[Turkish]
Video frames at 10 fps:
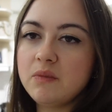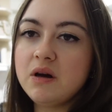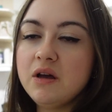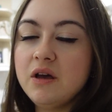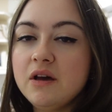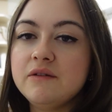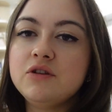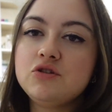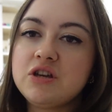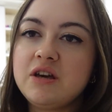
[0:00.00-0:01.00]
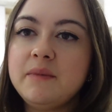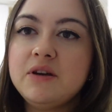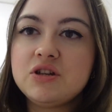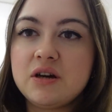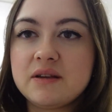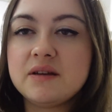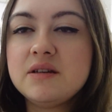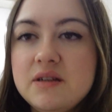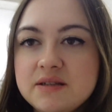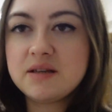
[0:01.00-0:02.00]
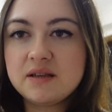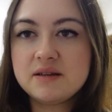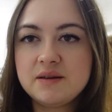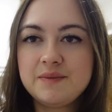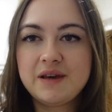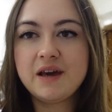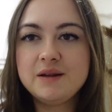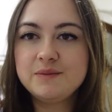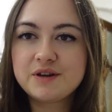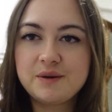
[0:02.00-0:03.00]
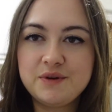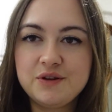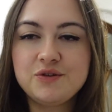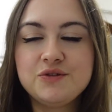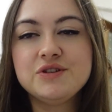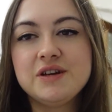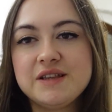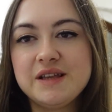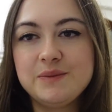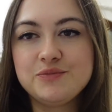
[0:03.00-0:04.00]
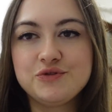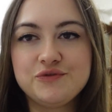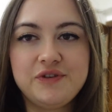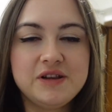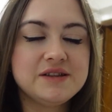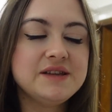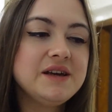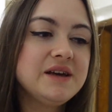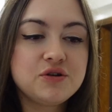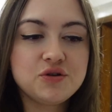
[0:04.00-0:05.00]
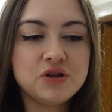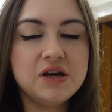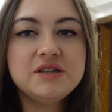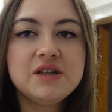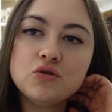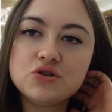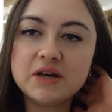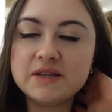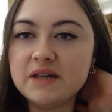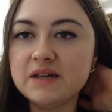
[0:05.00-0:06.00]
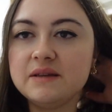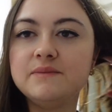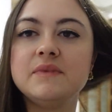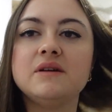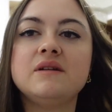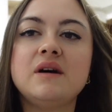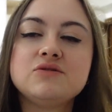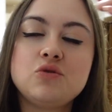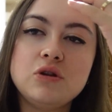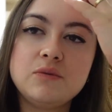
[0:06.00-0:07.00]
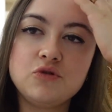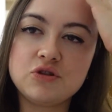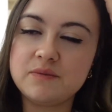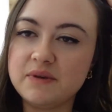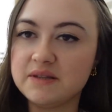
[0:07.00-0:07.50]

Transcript: ama Video çekemeyince arkadaşlar insanlar tabii ki elimde kamerayı görünce hani ne yapıyorum falan diye bakıyorlar. O yüzden de hani rahat olamıyor tabii